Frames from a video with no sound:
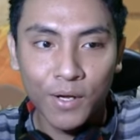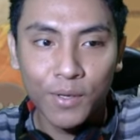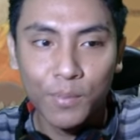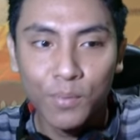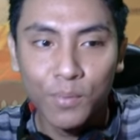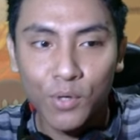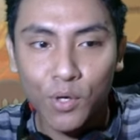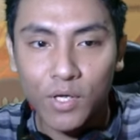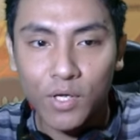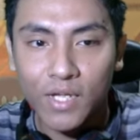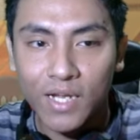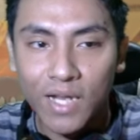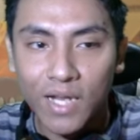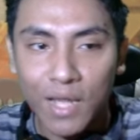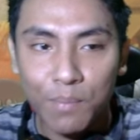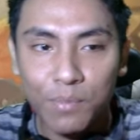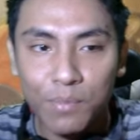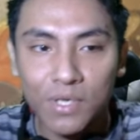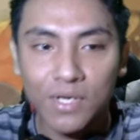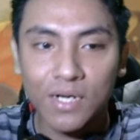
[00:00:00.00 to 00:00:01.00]
bro
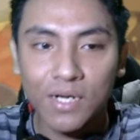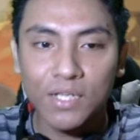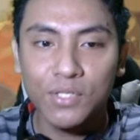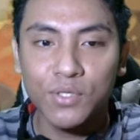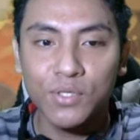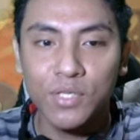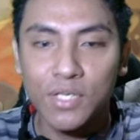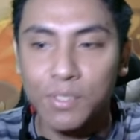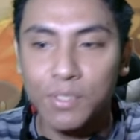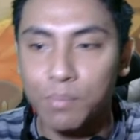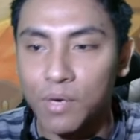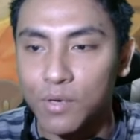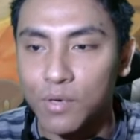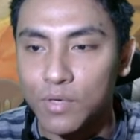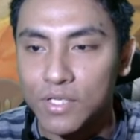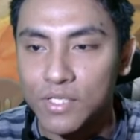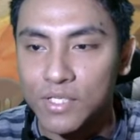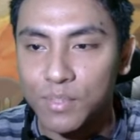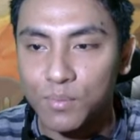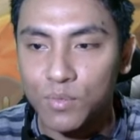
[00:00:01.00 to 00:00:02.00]
gila bener cuy
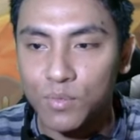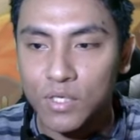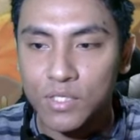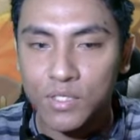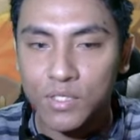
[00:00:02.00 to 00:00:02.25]
dibekuin semua cuy